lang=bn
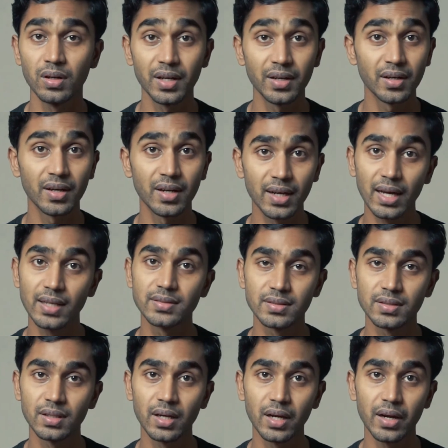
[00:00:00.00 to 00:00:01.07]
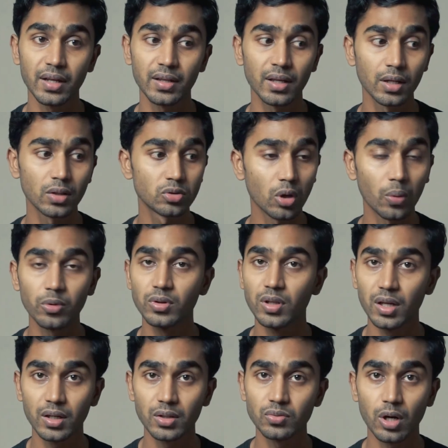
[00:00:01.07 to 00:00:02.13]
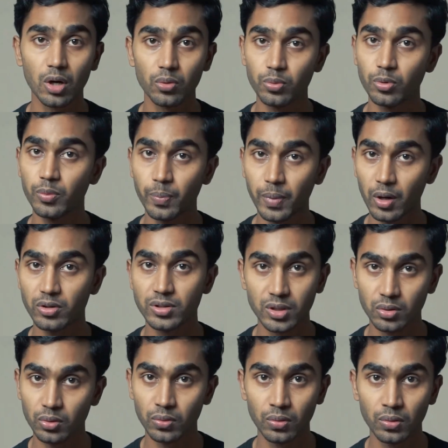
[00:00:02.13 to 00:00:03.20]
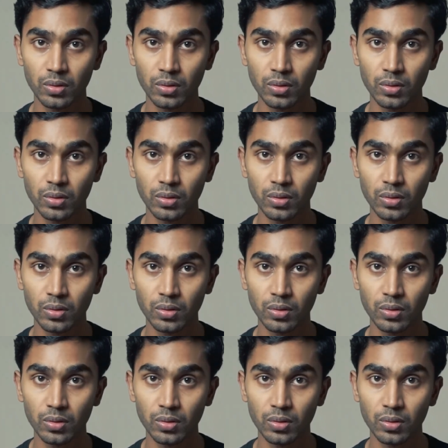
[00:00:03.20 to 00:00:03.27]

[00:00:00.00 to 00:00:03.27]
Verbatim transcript: লিটারলি গাইস এটা থেকে চমৎকার কিছু আউটপুট পাওয়া যেত